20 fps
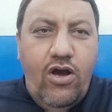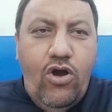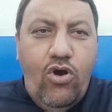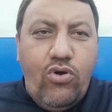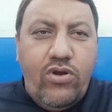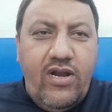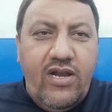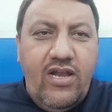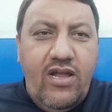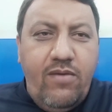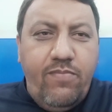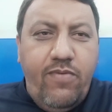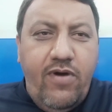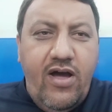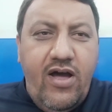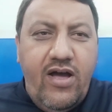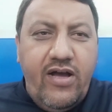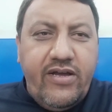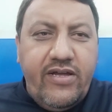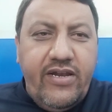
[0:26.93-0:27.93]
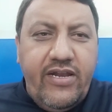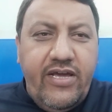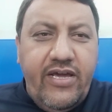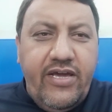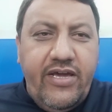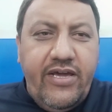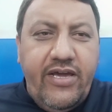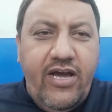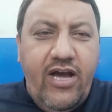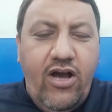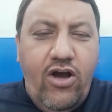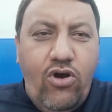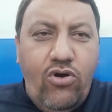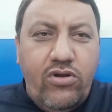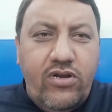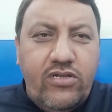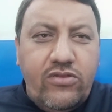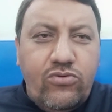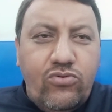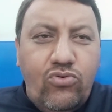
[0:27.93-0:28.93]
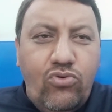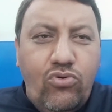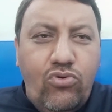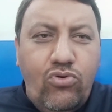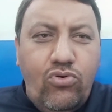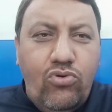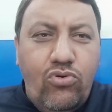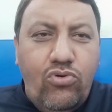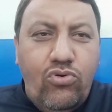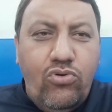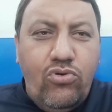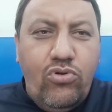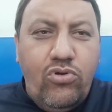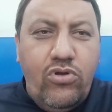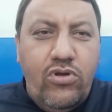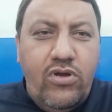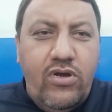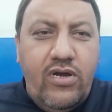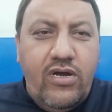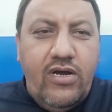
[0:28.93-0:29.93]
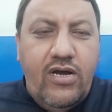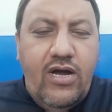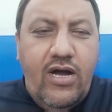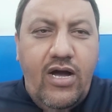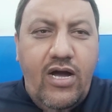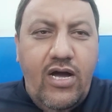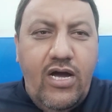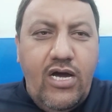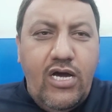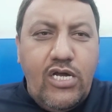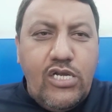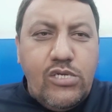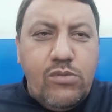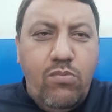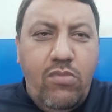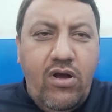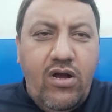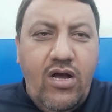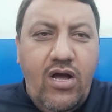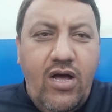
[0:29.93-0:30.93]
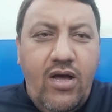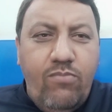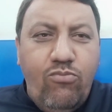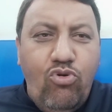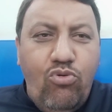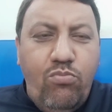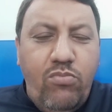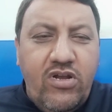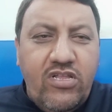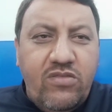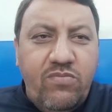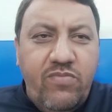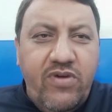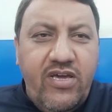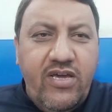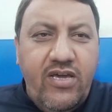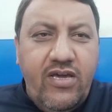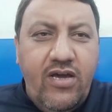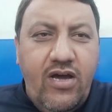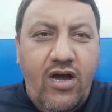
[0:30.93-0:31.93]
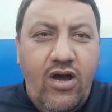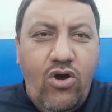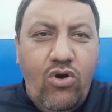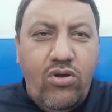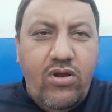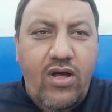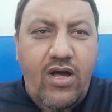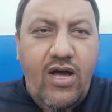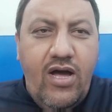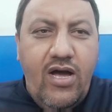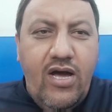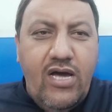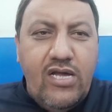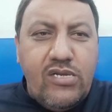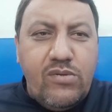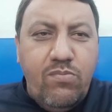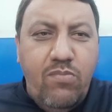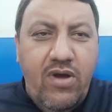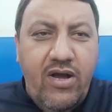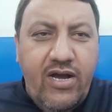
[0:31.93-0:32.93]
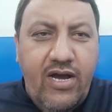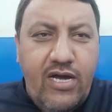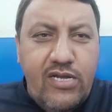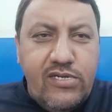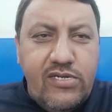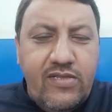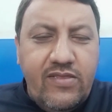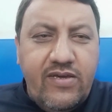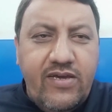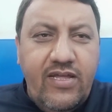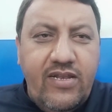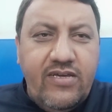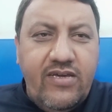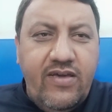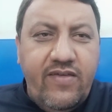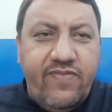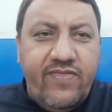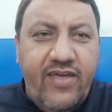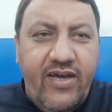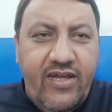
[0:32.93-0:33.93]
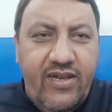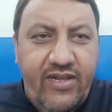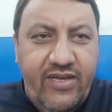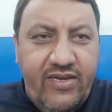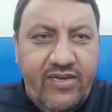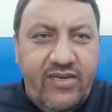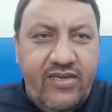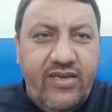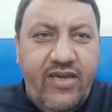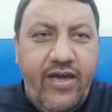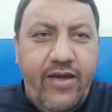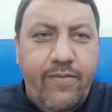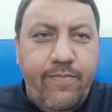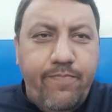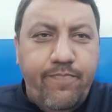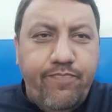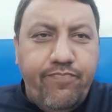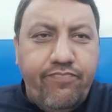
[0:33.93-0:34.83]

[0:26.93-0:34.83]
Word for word: और अल्लाह पाक ने औरत को ख़ास मकाम व मरतबे और ख़ास मकासद के लिए तख्लीक किया है